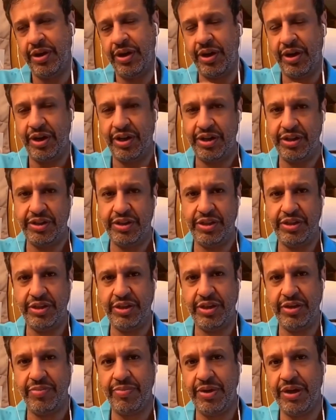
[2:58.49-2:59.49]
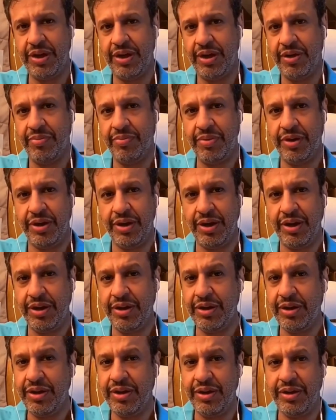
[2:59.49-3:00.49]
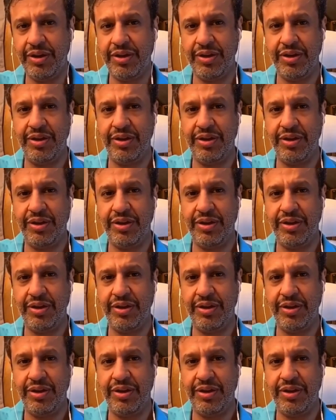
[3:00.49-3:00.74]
الله يسعدك ما امكن